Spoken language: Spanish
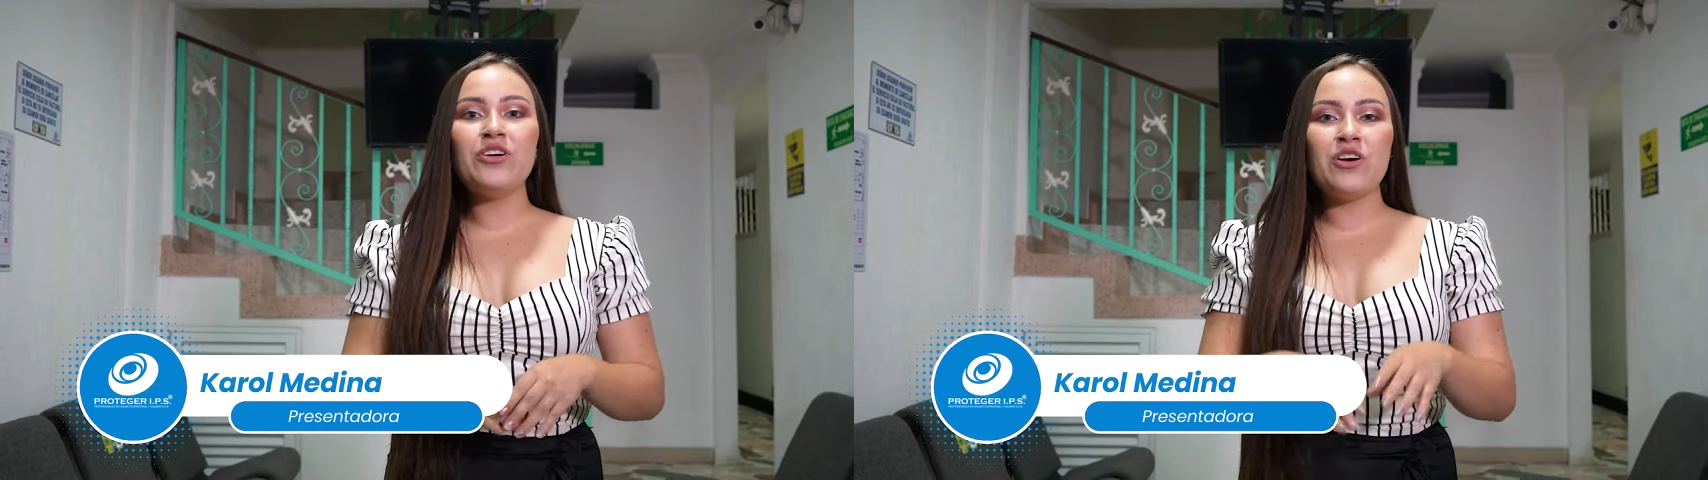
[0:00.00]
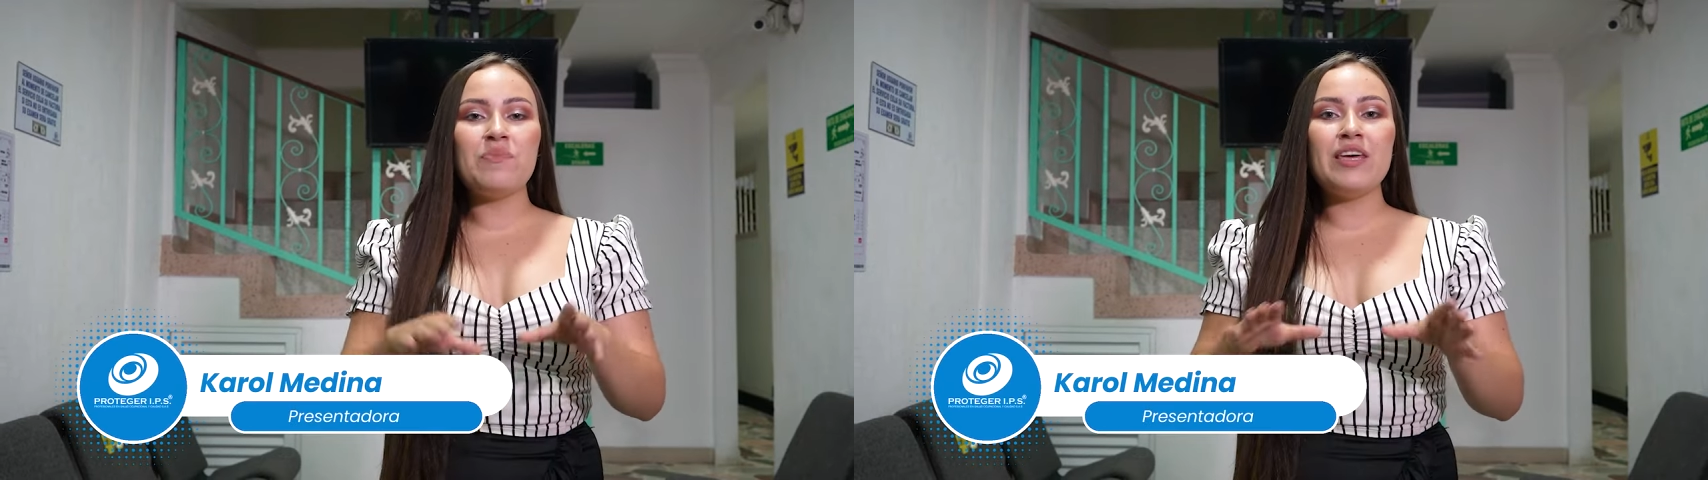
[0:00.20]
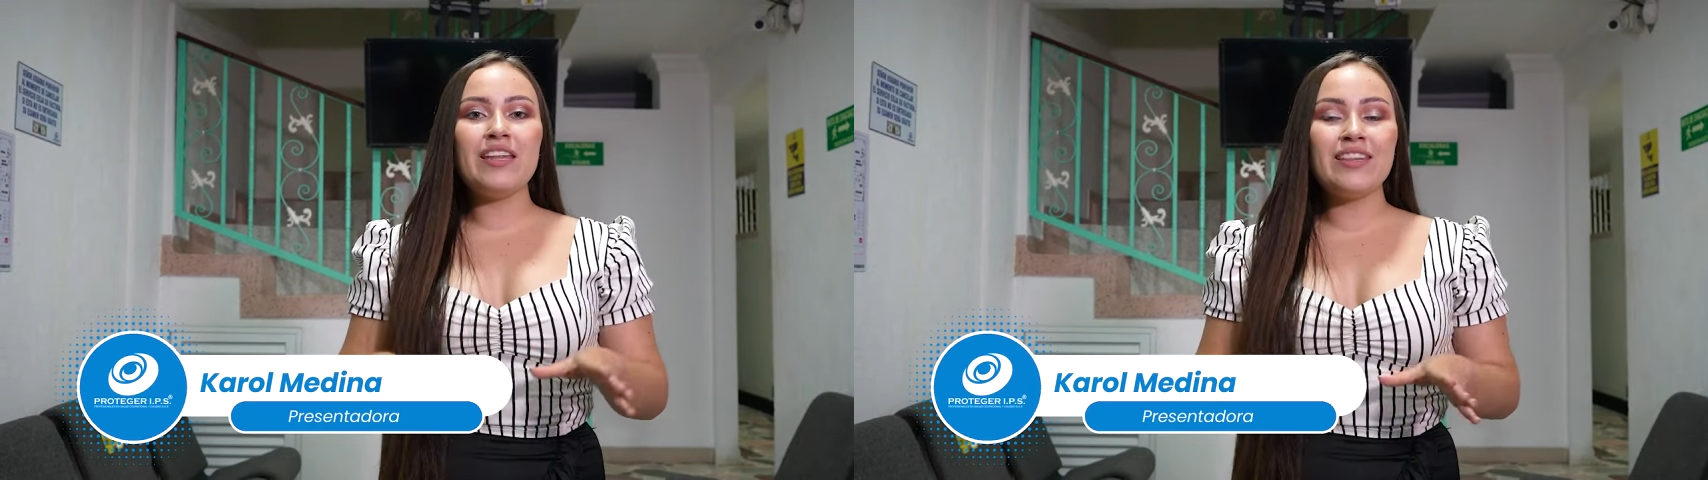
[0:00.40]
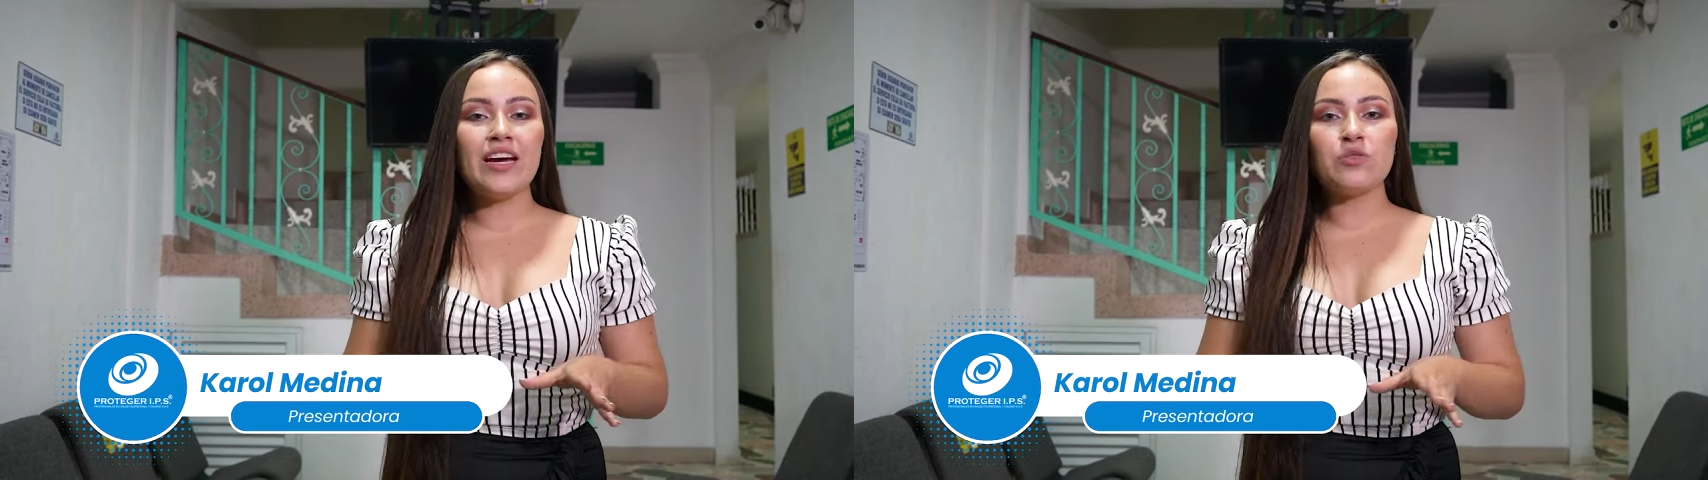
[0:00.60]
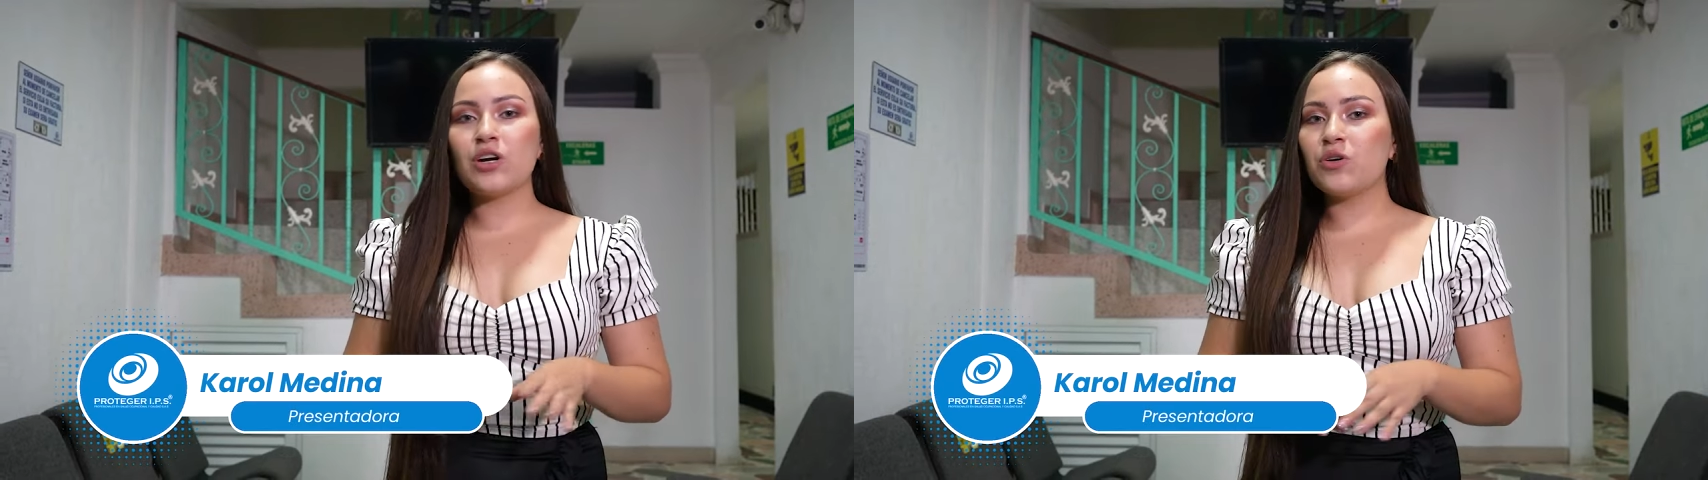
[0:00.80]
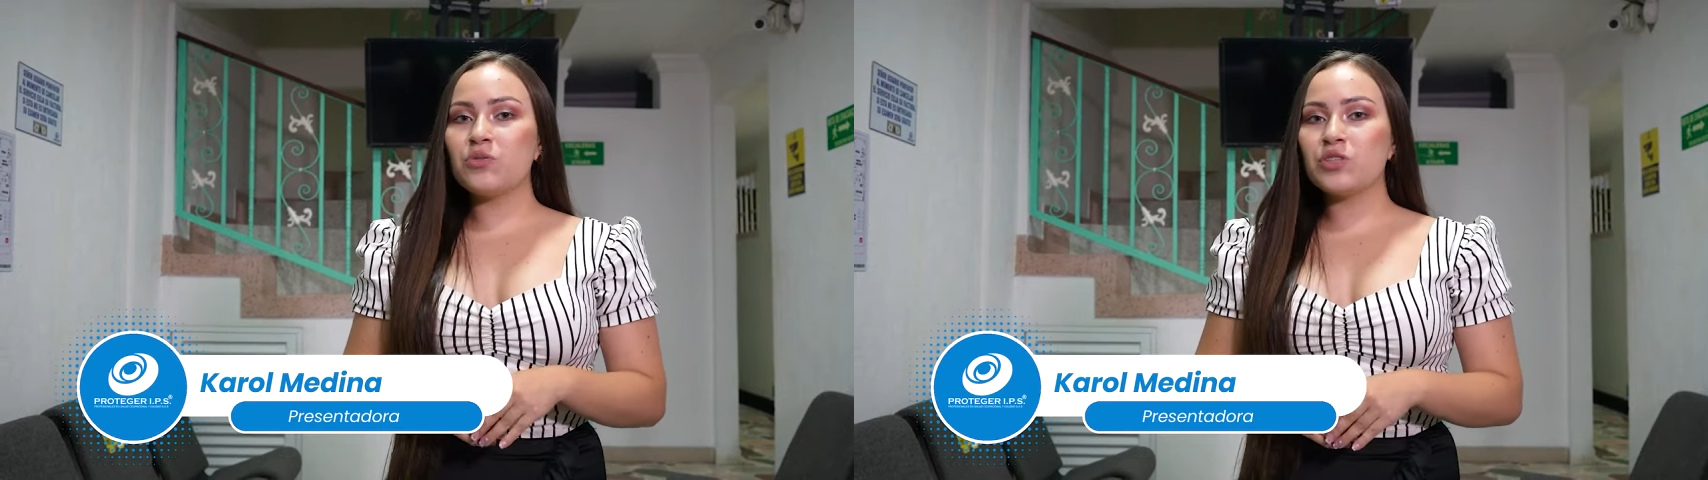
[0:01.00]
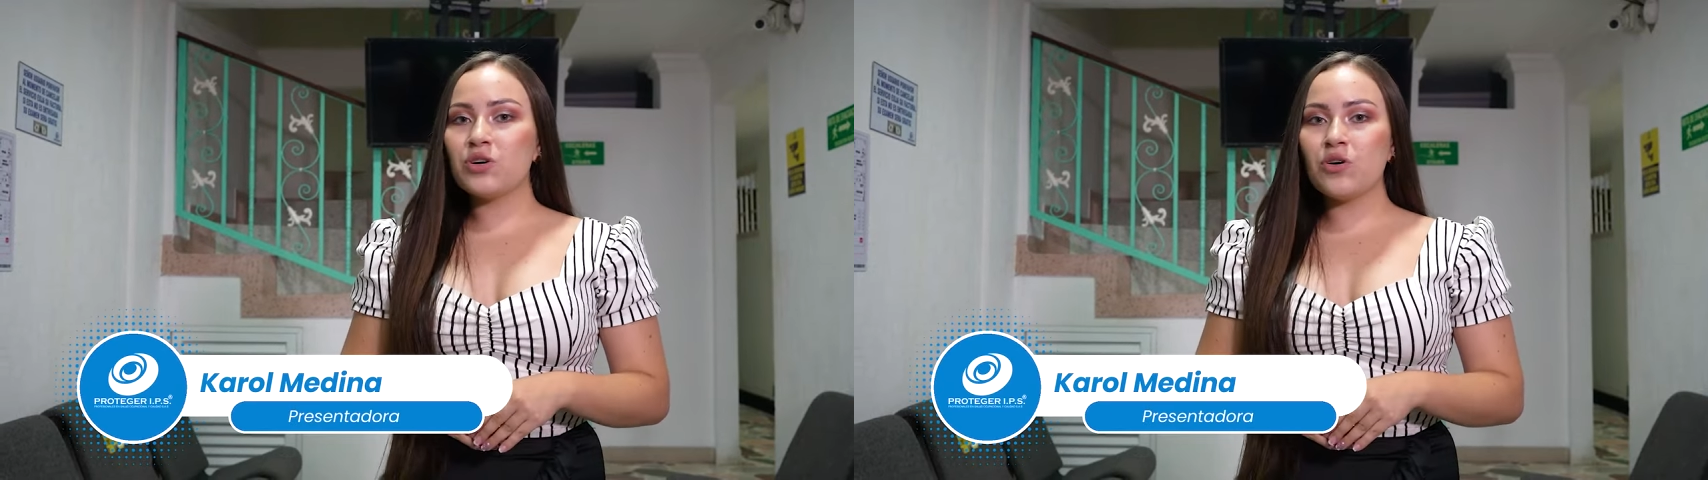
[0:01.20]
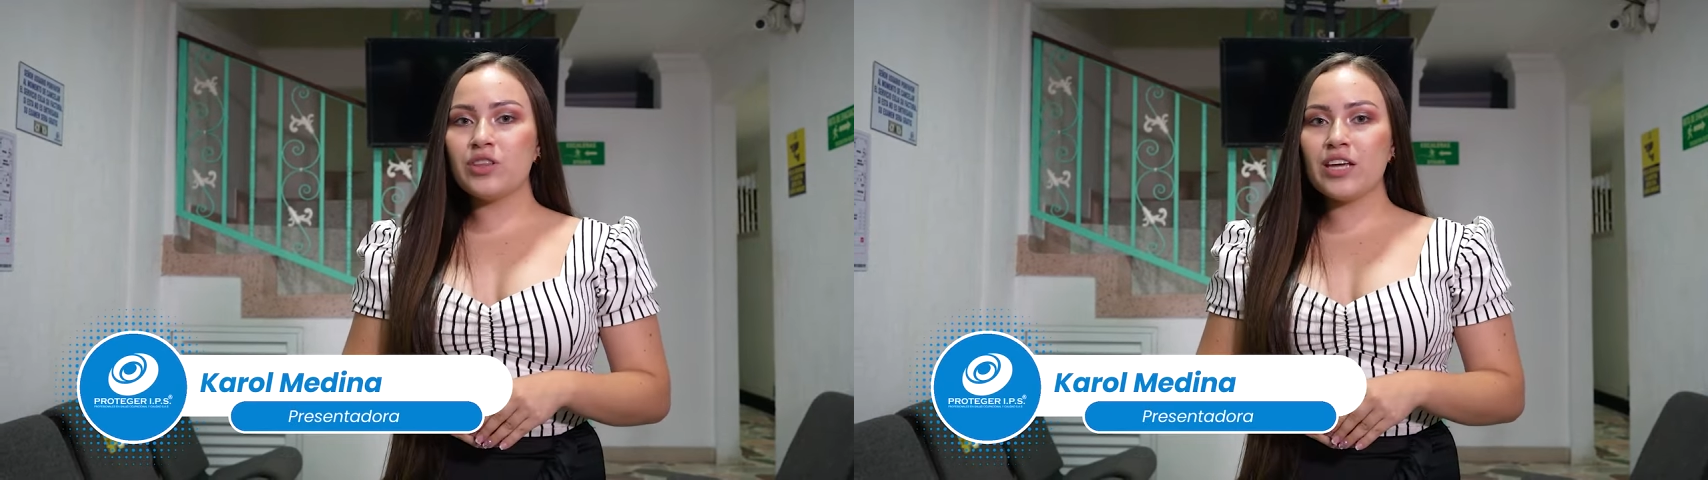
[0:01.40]
No olvide interactuar con
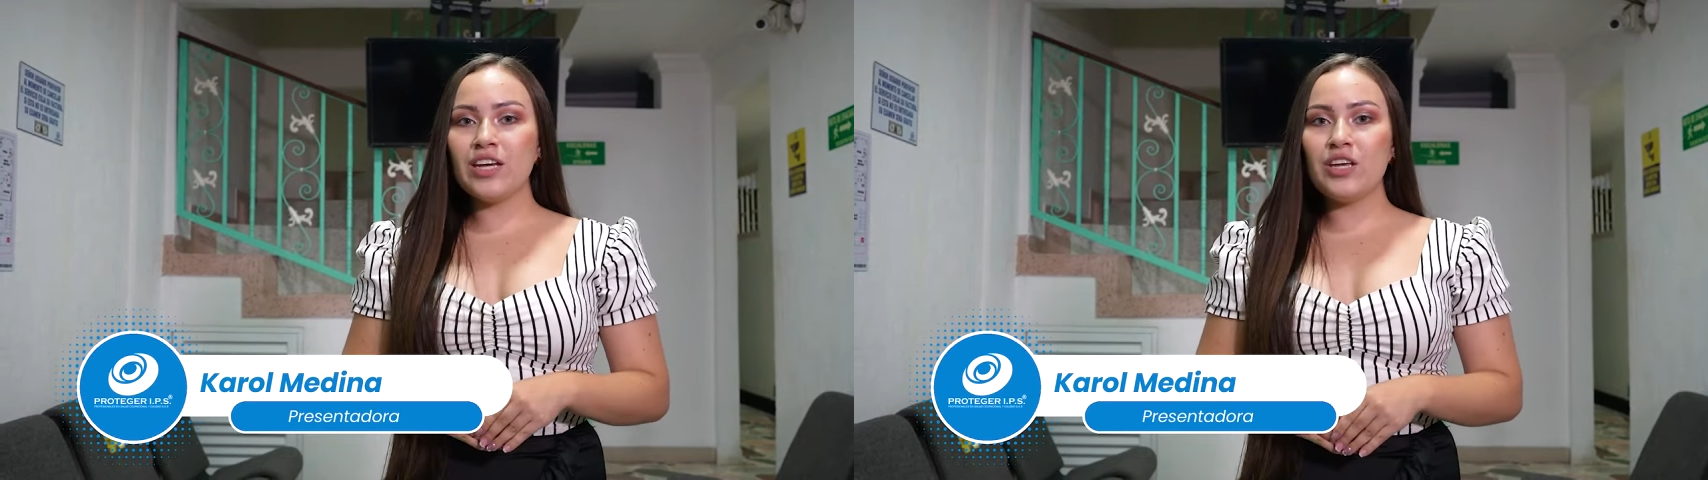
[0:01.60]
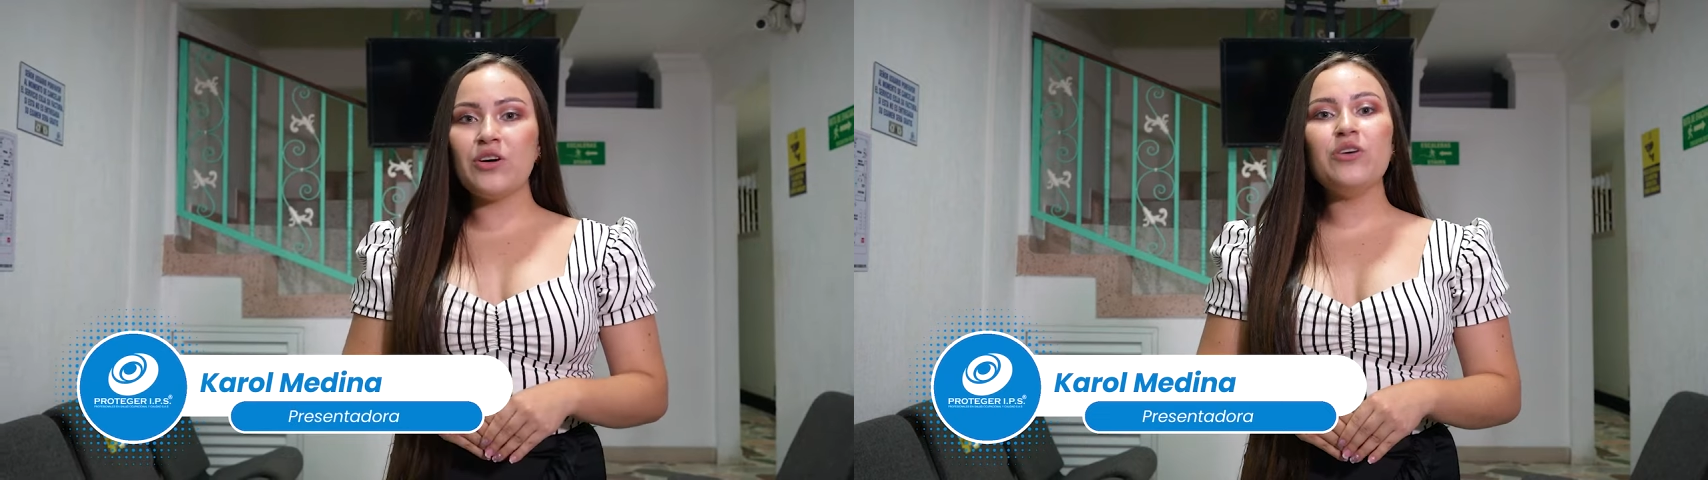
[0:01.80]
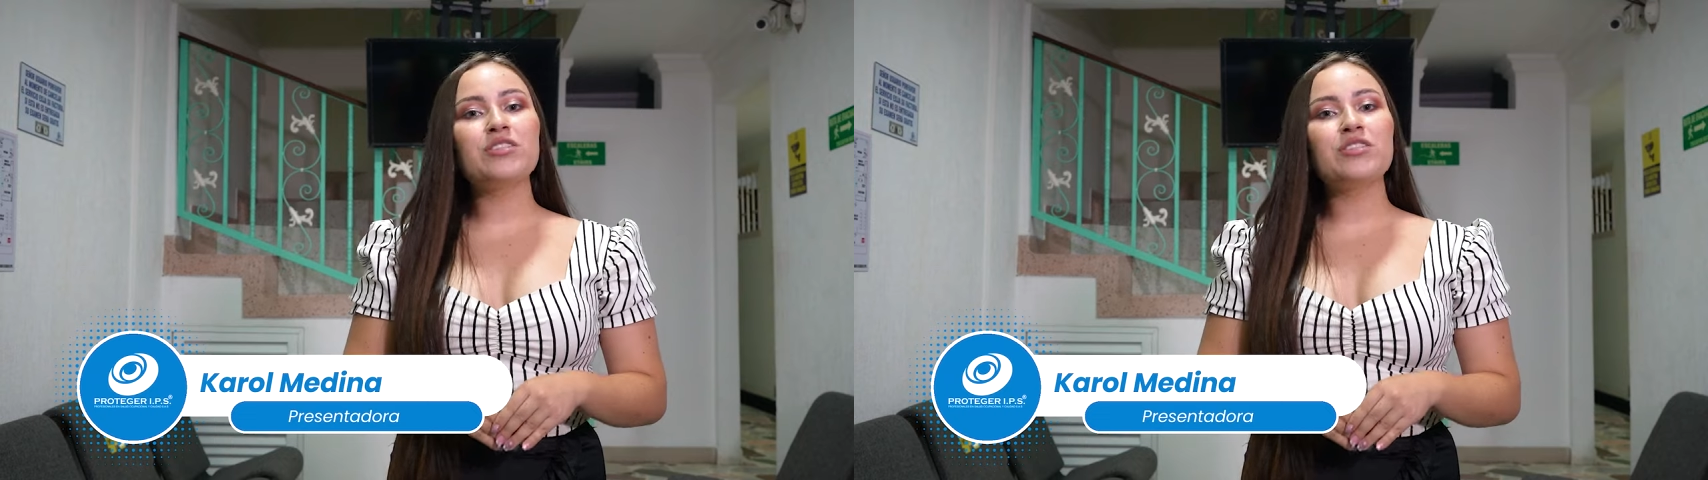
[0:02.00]
nuestro contenido,